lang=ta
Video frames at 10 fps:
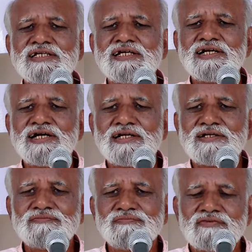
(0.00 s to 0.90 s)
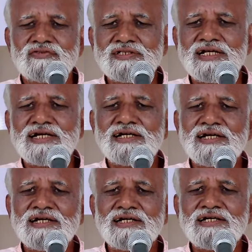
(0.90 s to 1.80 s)
திங்கிங்னா என்ன
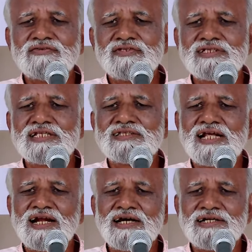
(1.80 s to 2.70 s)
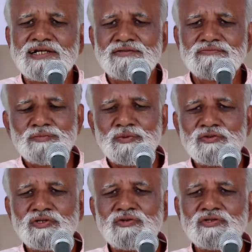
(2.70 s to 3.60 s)
சிந்தனைனா என்ன சிந்தித்தல்னா என்ன இப்போ
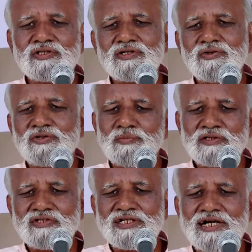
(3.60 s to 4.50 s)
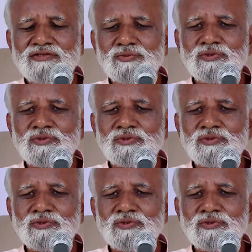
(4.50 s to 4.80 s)
இவருக்கு வந்து ஒரு பிரச்சனை நடந்து